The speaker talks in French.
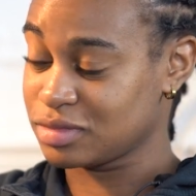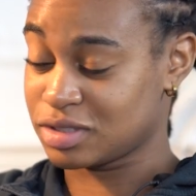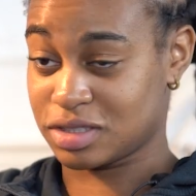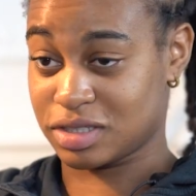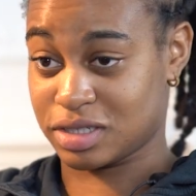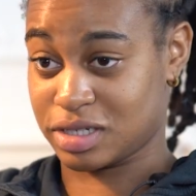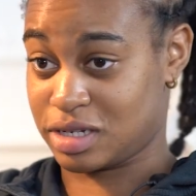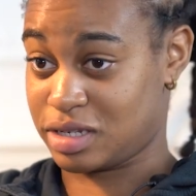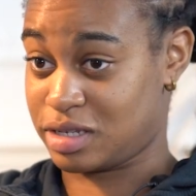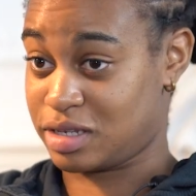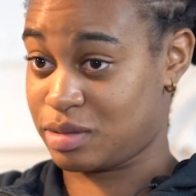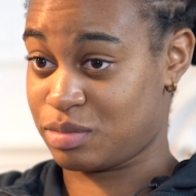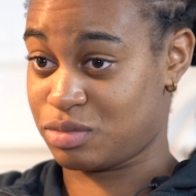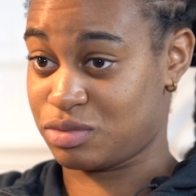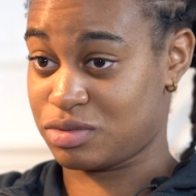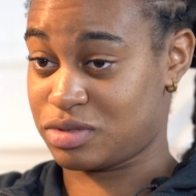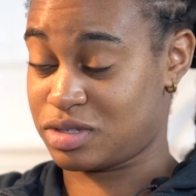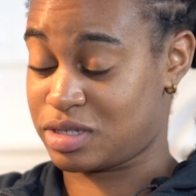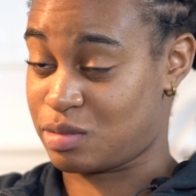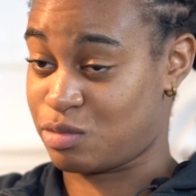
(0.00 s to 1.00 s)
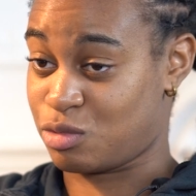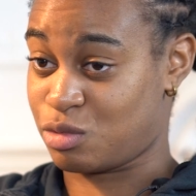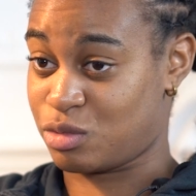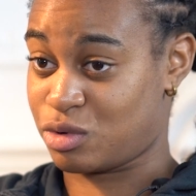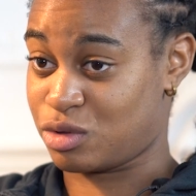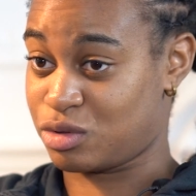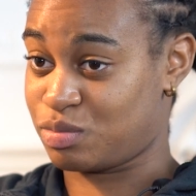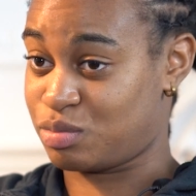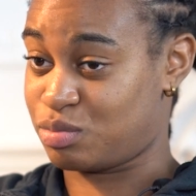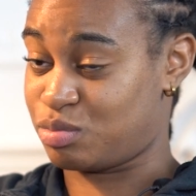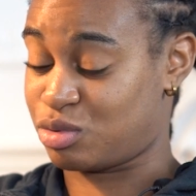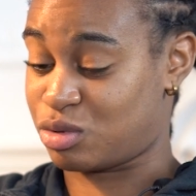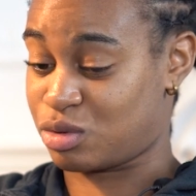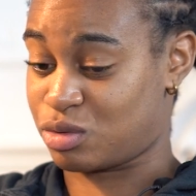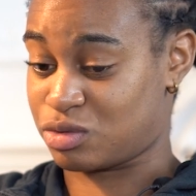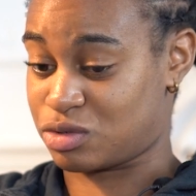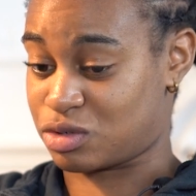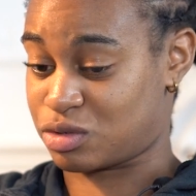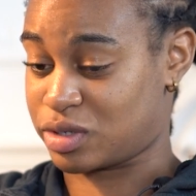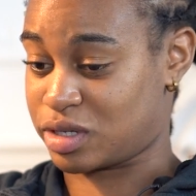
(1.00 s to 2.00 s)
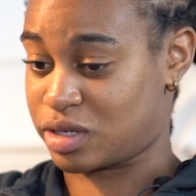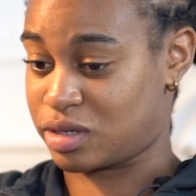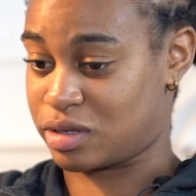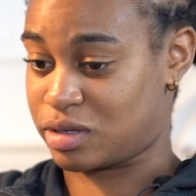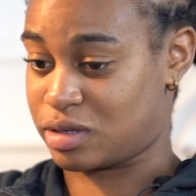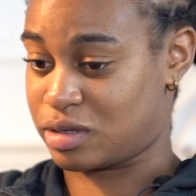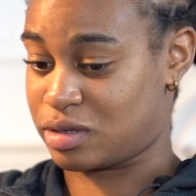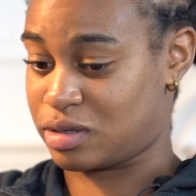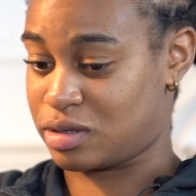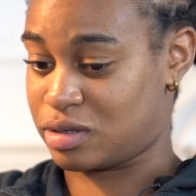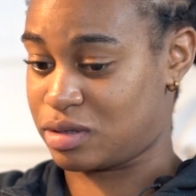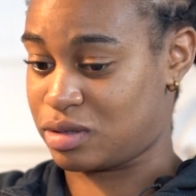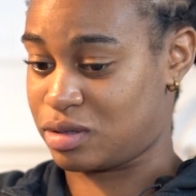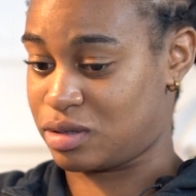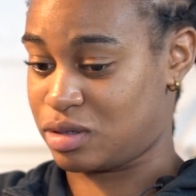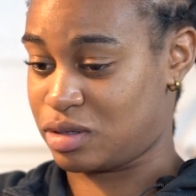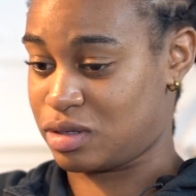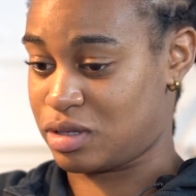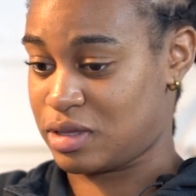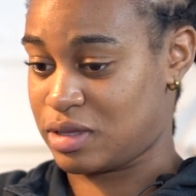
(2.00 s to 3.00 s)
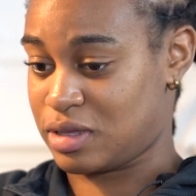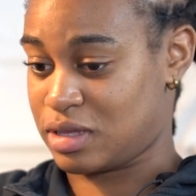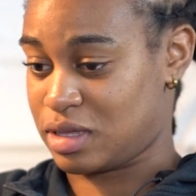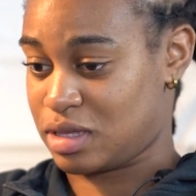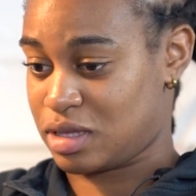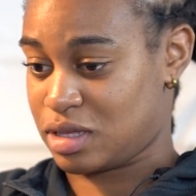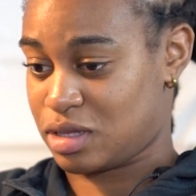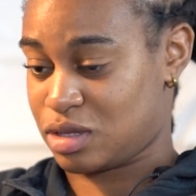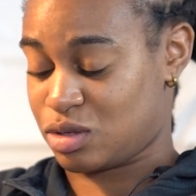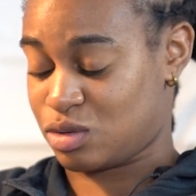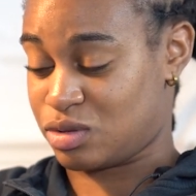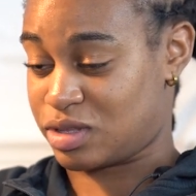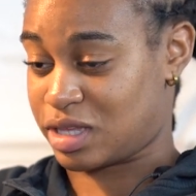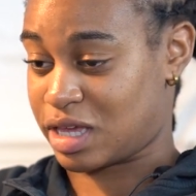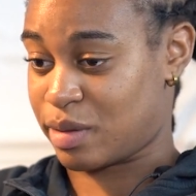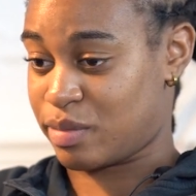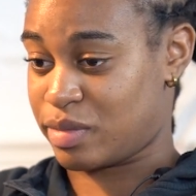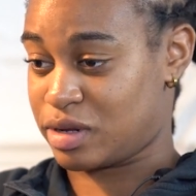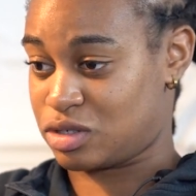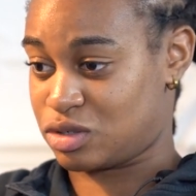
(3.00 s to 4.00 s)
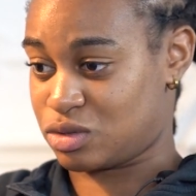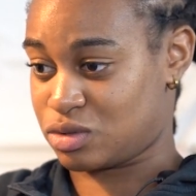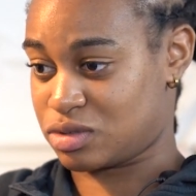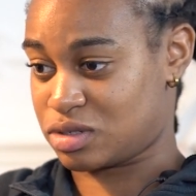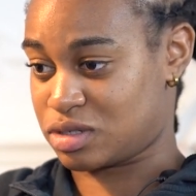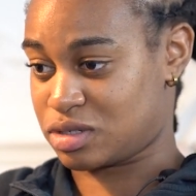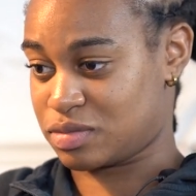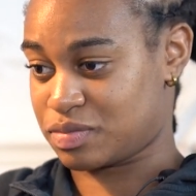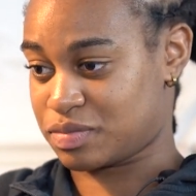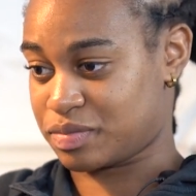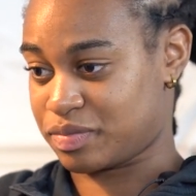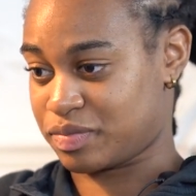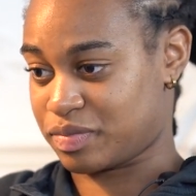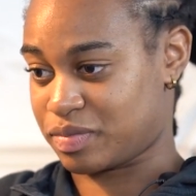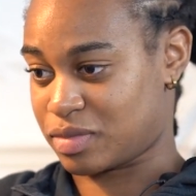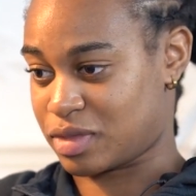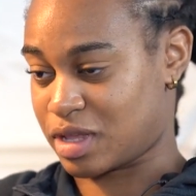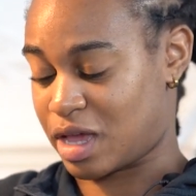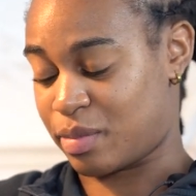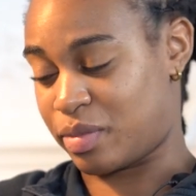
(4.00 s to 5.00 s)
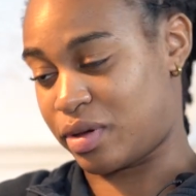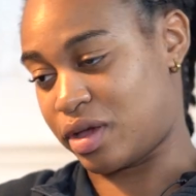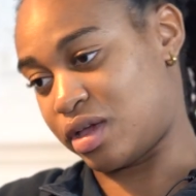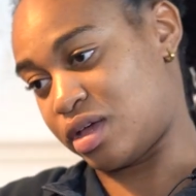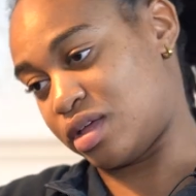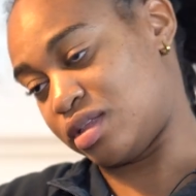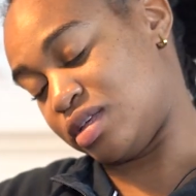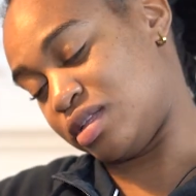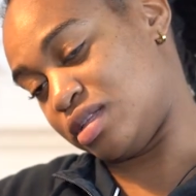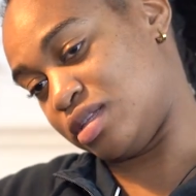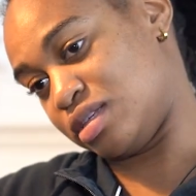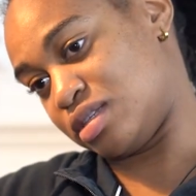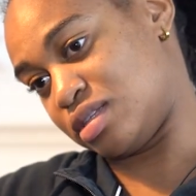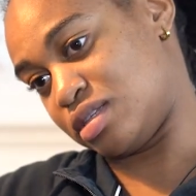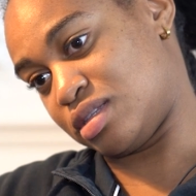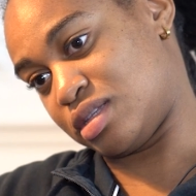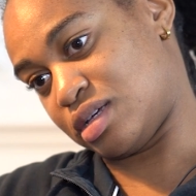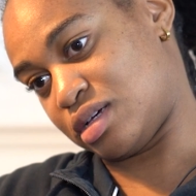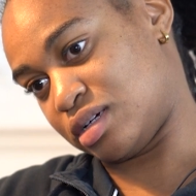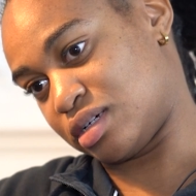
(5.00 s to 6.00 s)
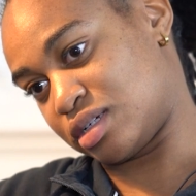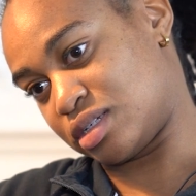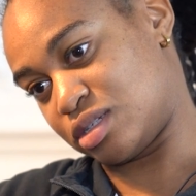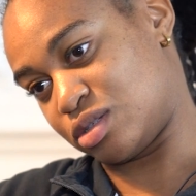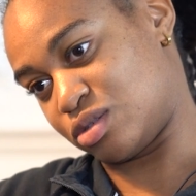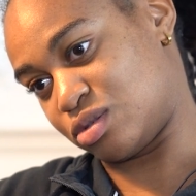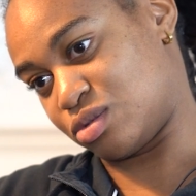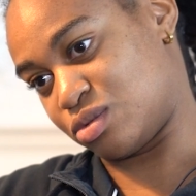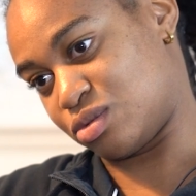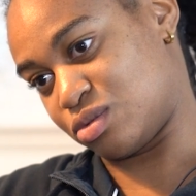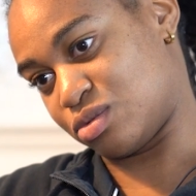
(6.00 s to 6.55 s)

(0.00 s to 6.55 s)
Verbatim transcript: C'est le début, c'est le moment pour construire euh, de très belles choses. Après, il y a des destins qui se.